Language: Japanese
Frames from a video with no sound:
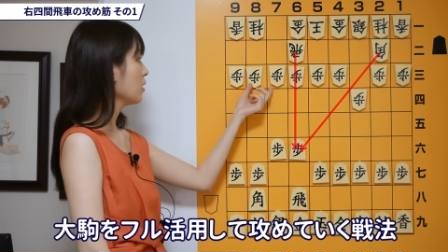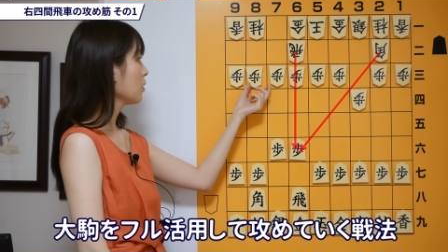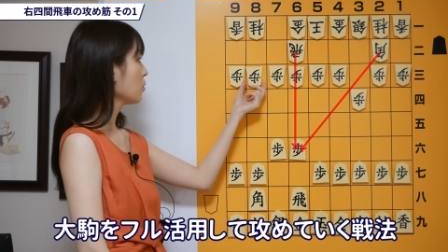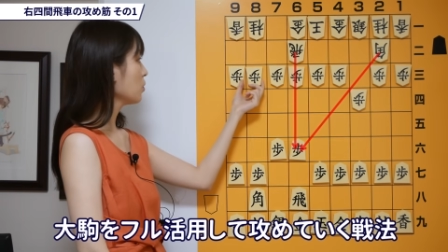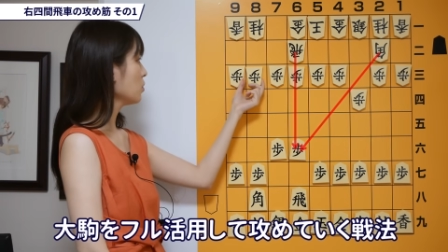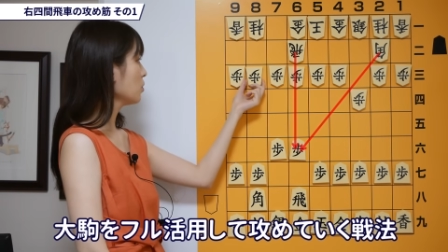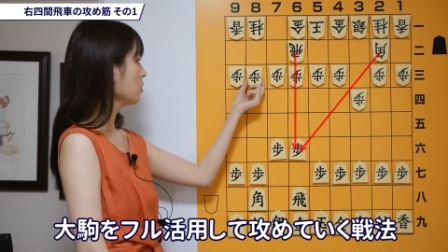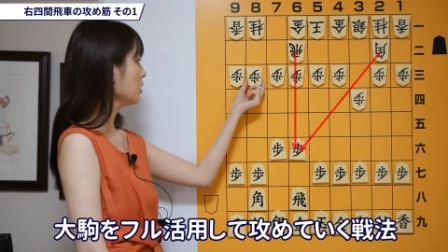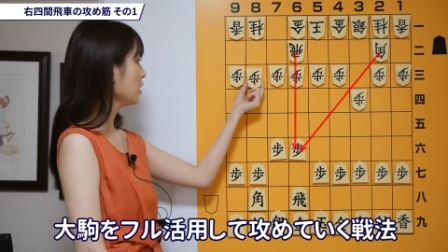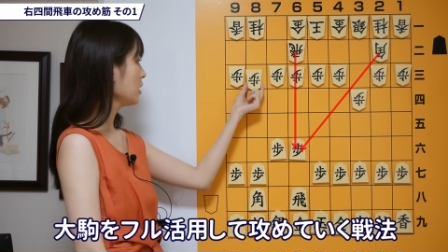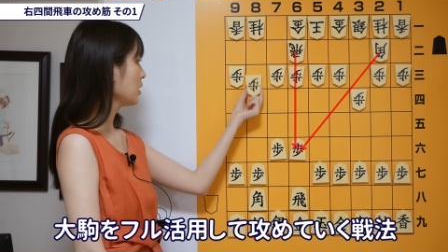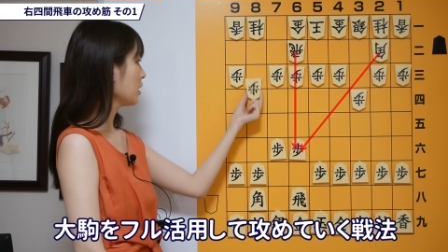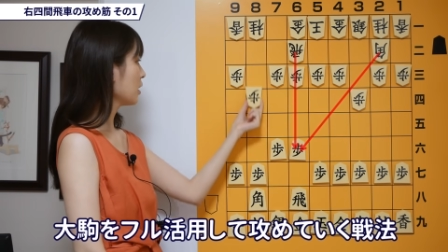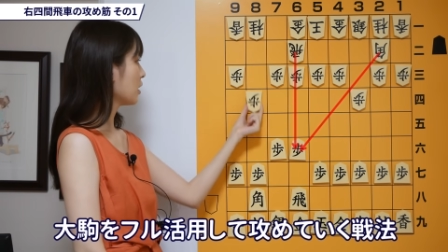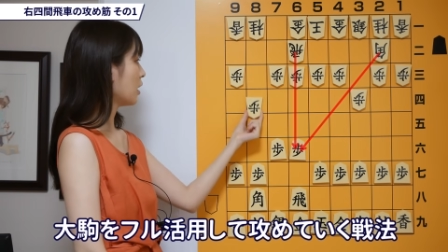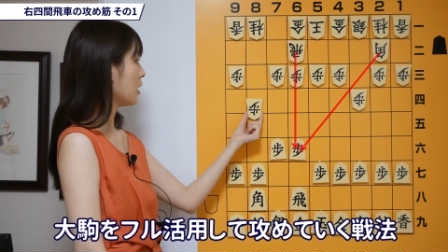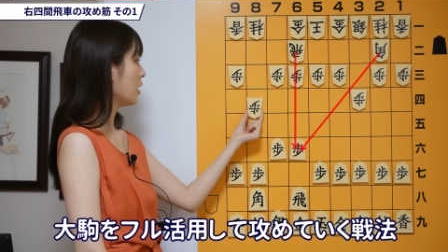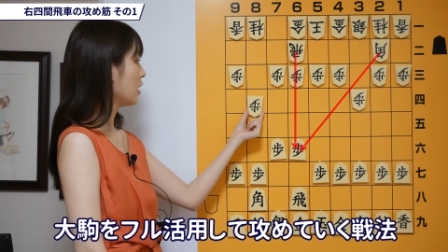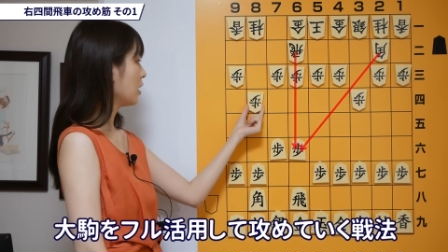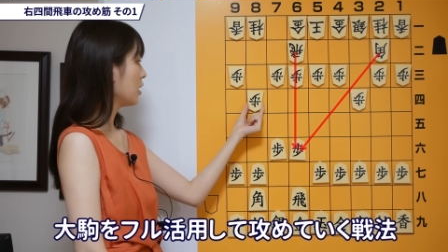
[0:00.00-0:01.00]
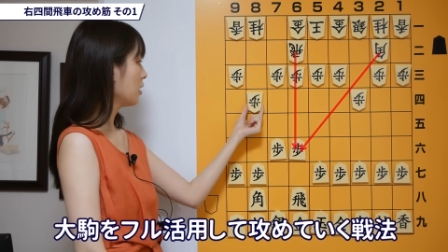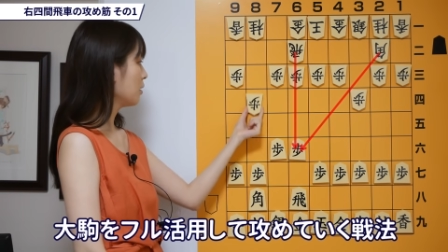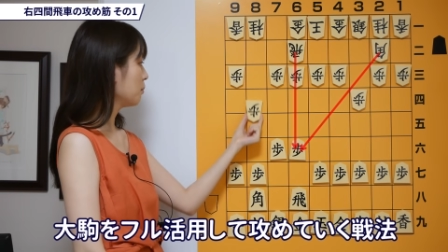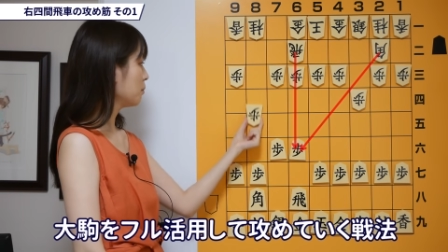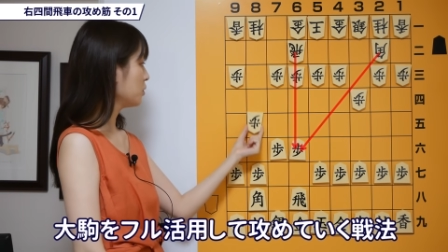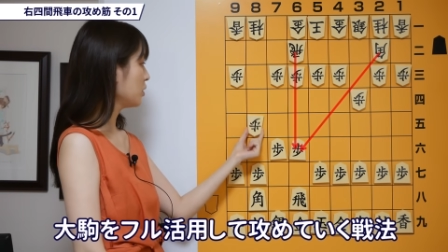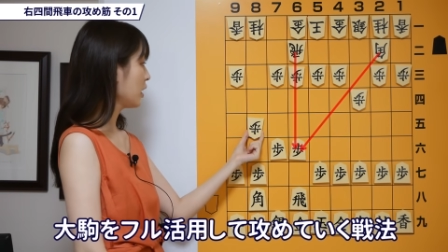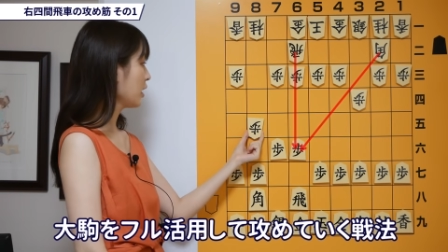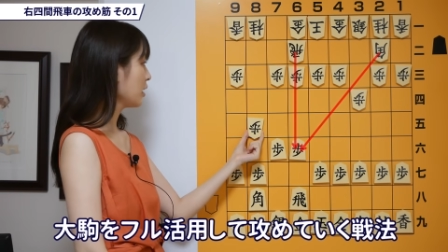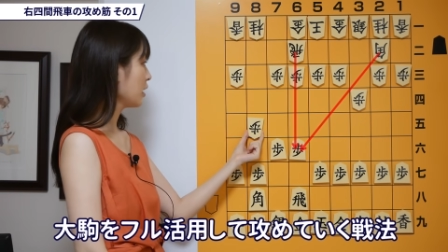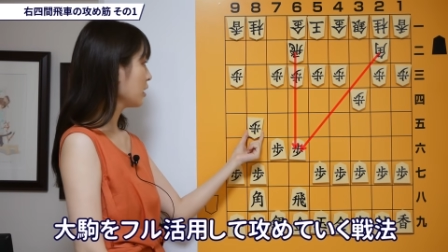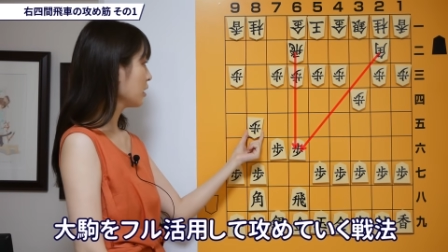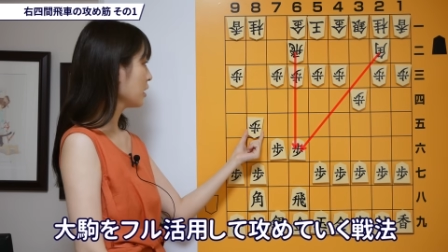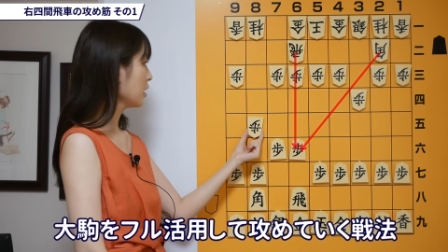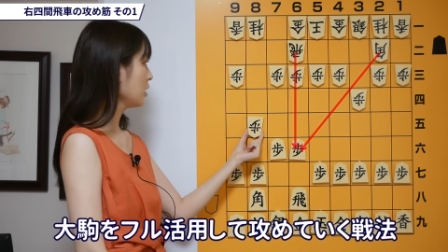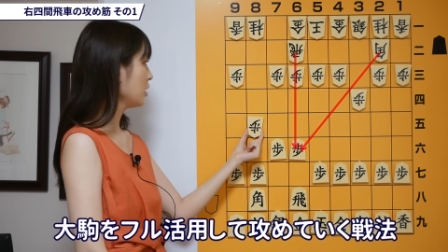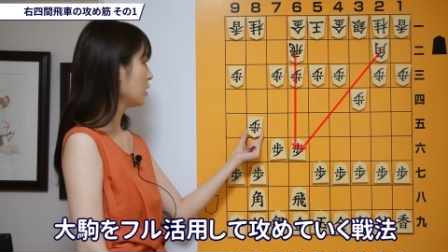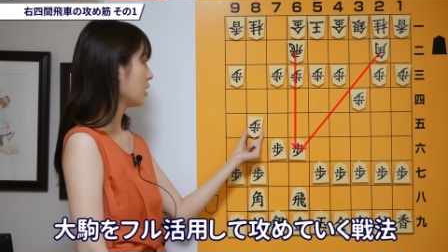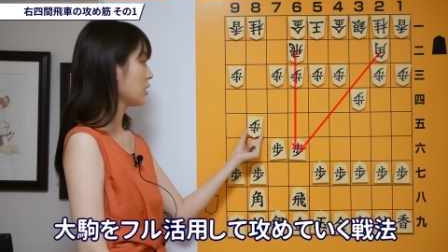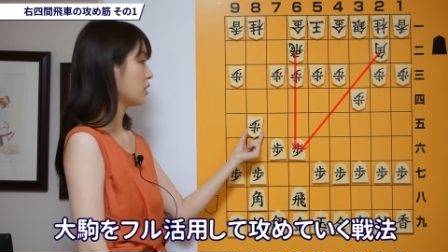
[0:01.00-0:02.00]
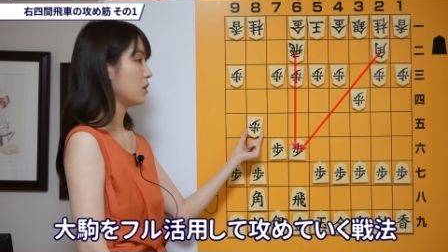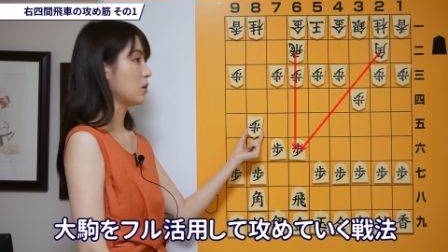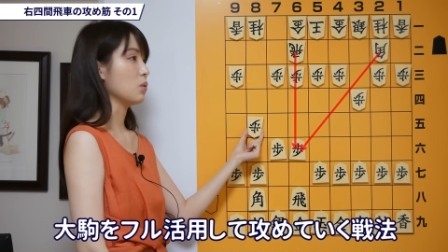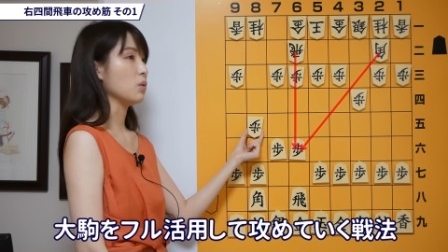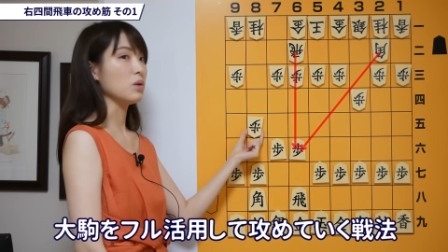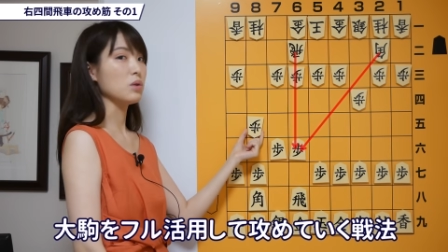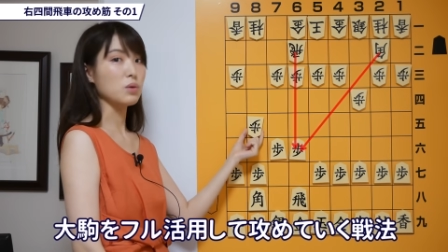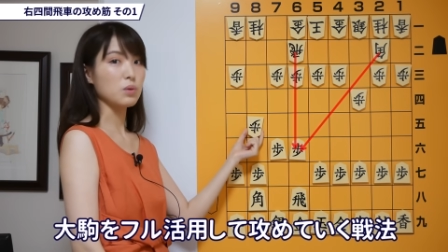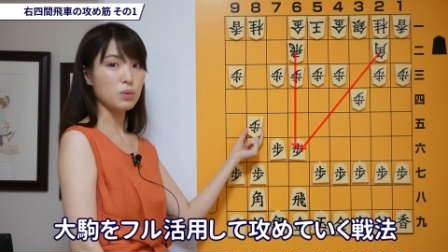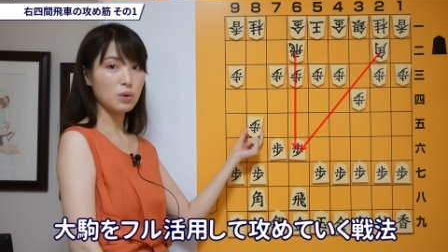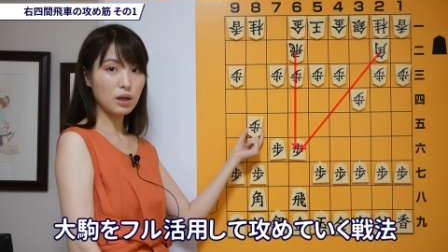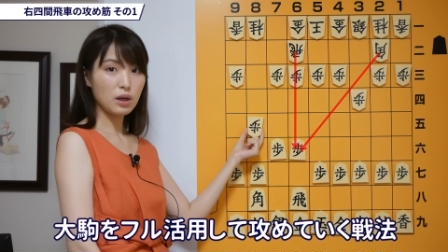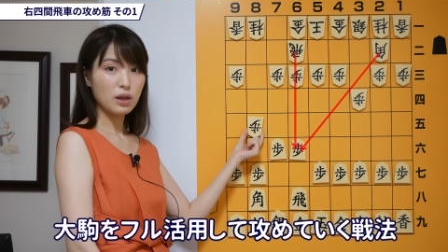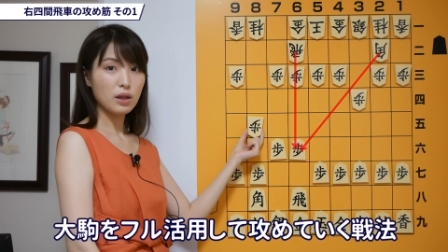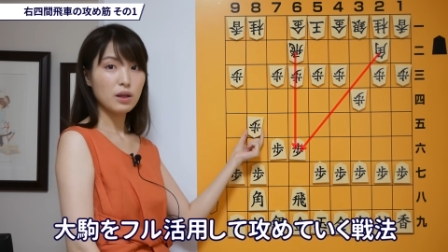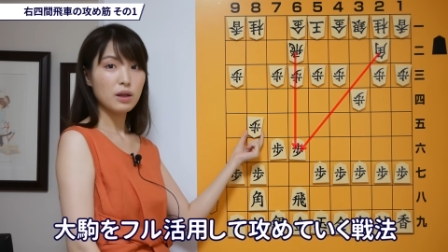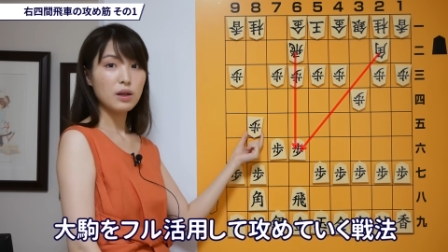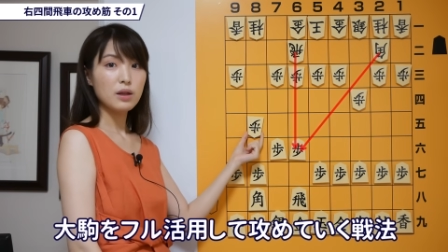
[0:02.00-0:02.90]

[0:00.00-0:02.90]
このに手が無駄な手になっちゃうんですよね。